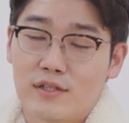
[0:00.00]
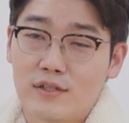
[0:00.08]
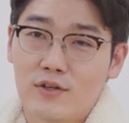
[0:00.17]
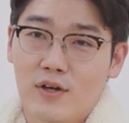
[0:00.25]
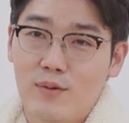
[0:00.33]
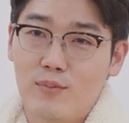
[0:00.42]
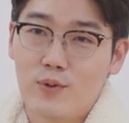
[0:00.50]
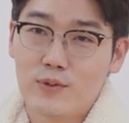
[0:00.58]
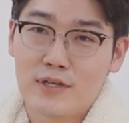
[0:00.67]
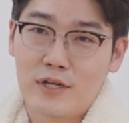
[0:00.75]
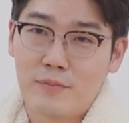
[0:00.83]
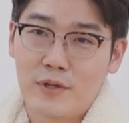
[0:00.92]
진정한
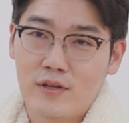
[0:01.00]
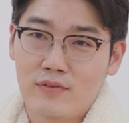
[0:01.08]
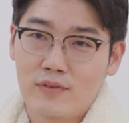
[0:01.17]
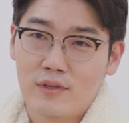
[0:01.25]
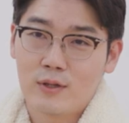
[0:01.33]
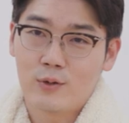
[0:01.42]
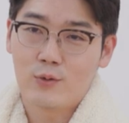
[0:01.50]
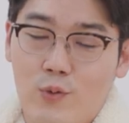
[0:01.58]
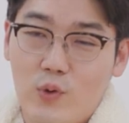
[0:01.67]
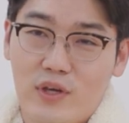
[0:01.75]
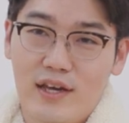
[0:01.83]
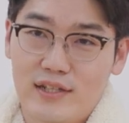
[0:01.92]
보호자라면
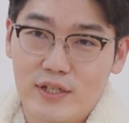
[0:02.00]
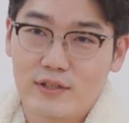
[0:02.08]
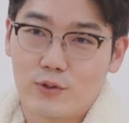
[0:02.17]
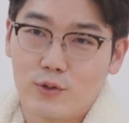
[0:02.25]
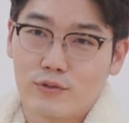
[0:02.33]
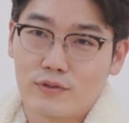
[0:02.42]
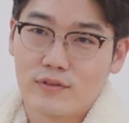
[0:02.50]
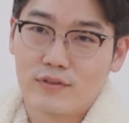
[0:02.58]
꼭 해야 되는 교육.